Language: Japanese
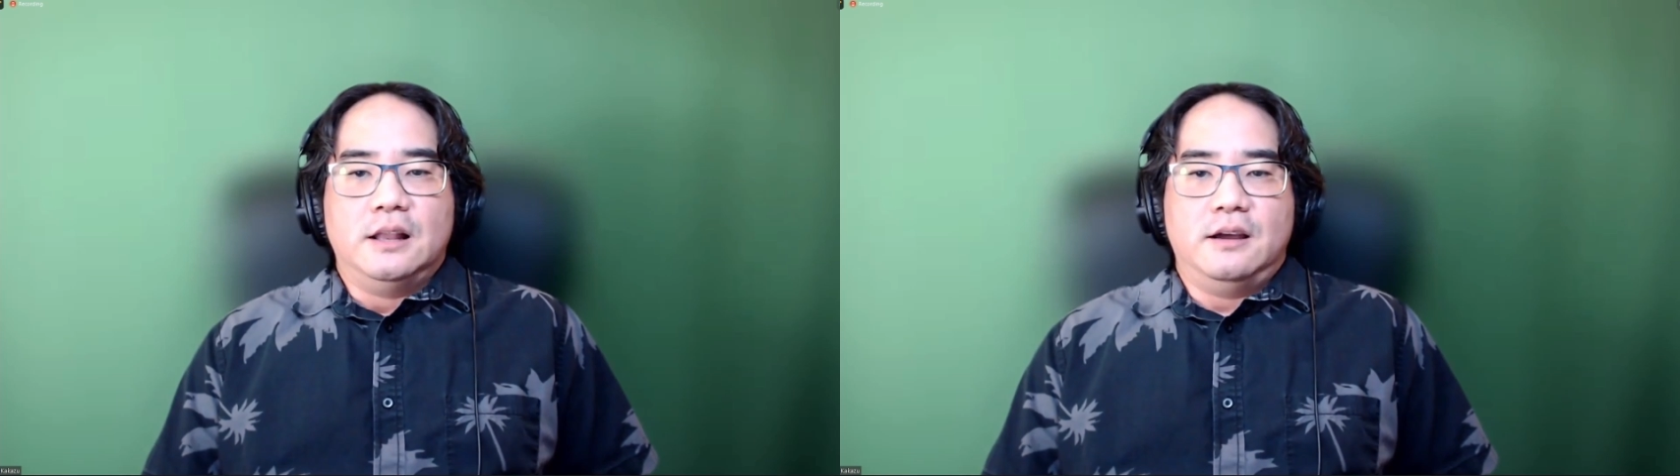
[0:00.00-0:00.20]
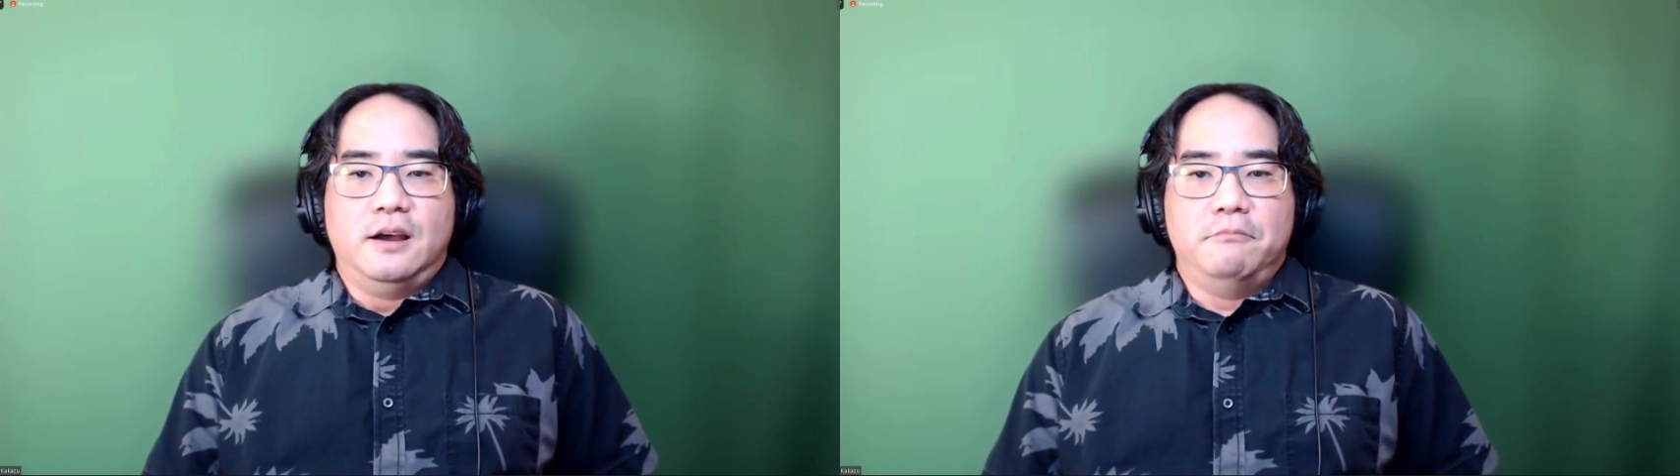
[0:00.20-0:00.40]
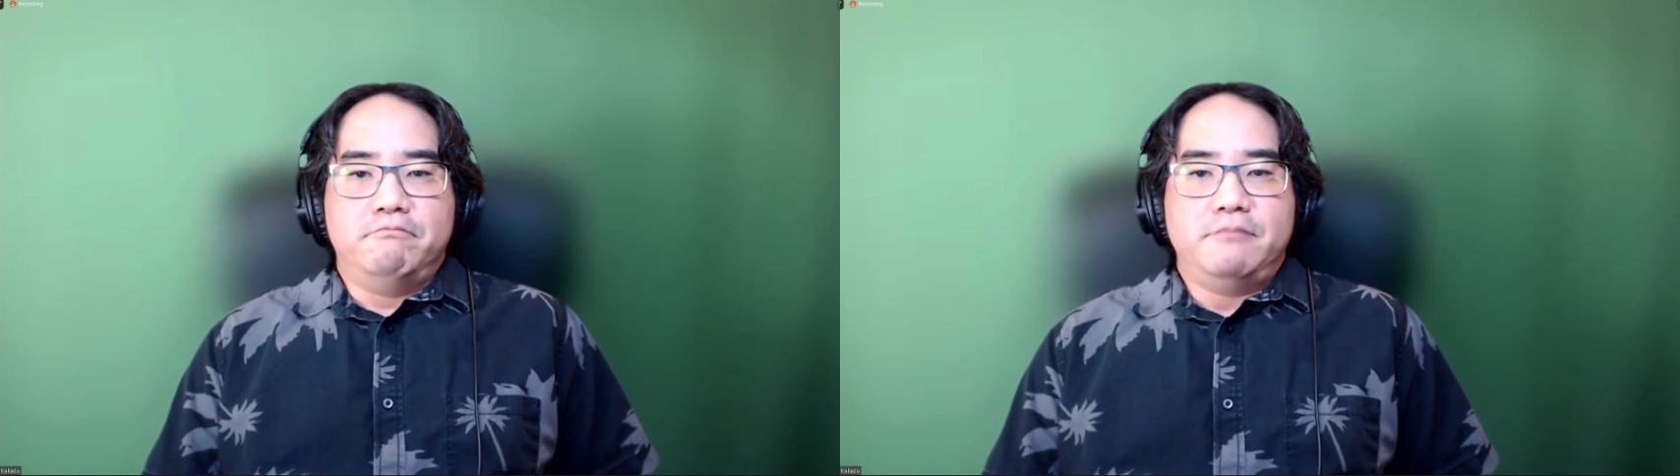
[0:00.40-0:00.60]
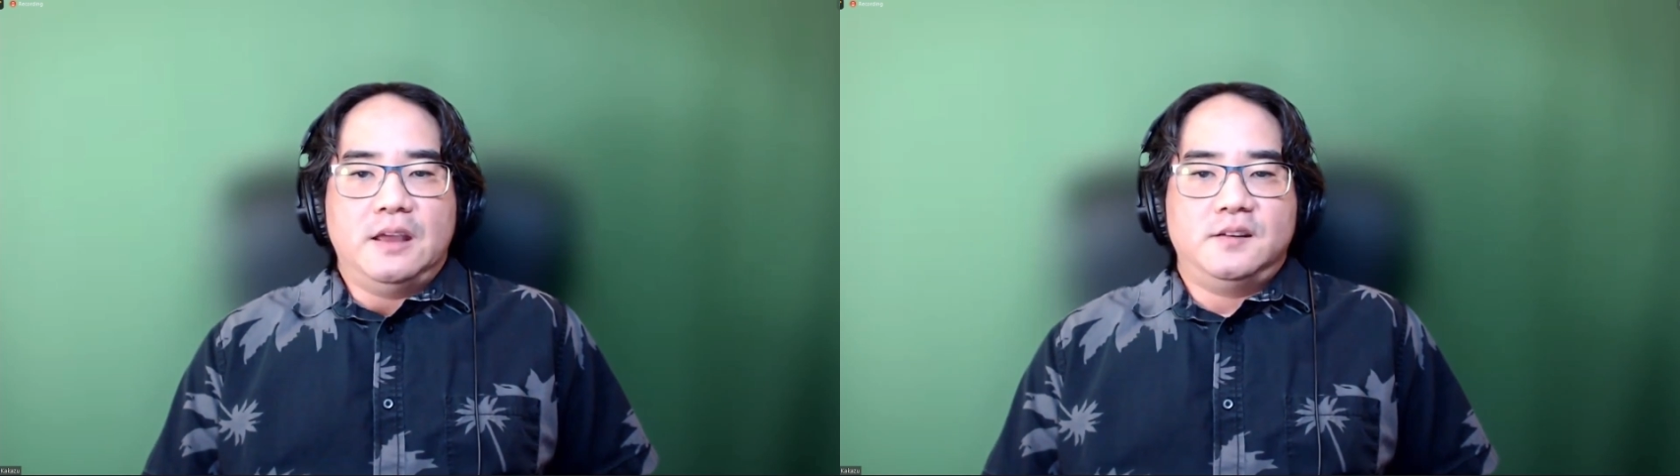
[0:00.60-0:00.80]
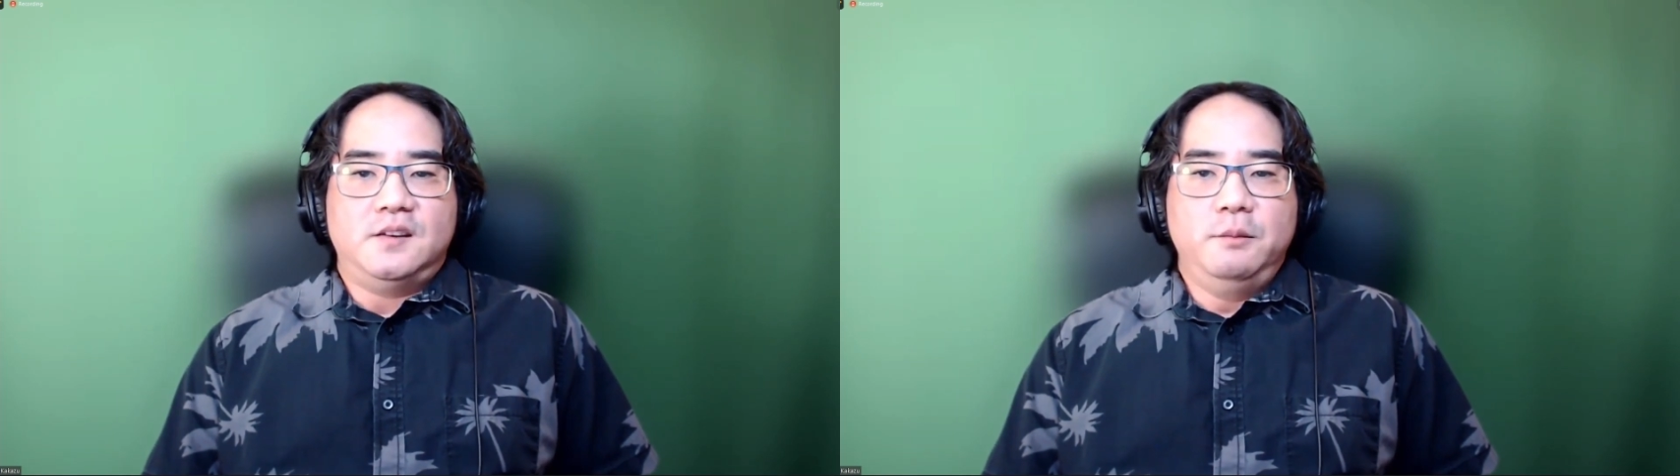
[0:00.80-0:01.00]
えー、大事
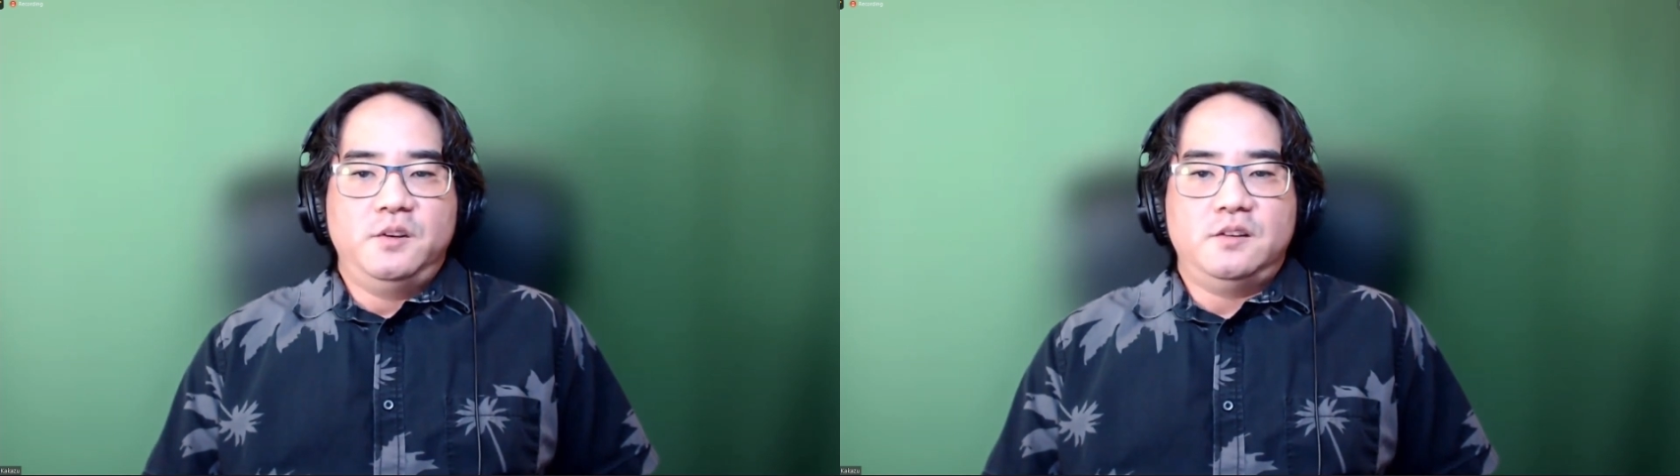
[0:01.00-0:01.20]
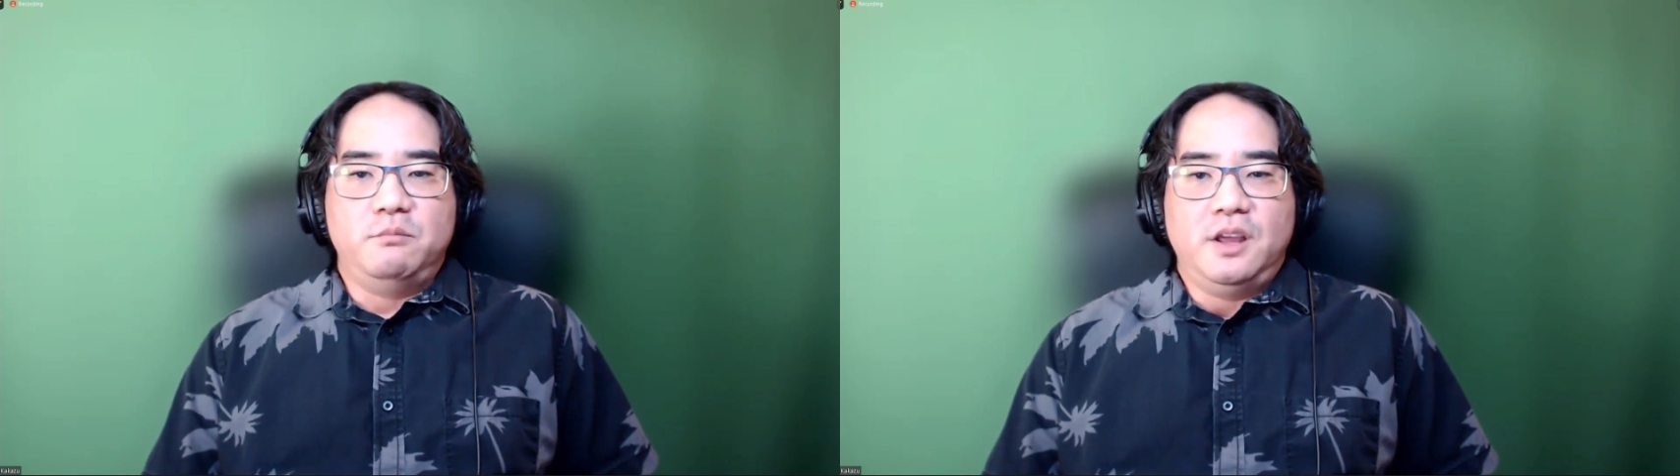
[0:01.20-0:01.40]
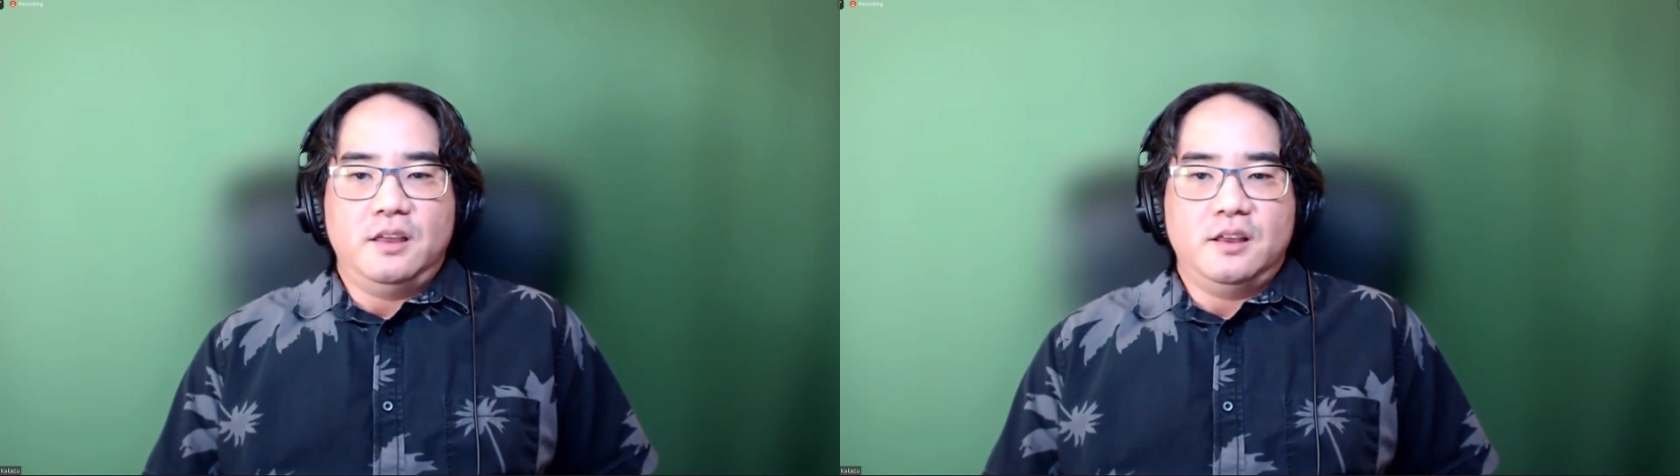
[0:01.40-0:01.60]
ではないという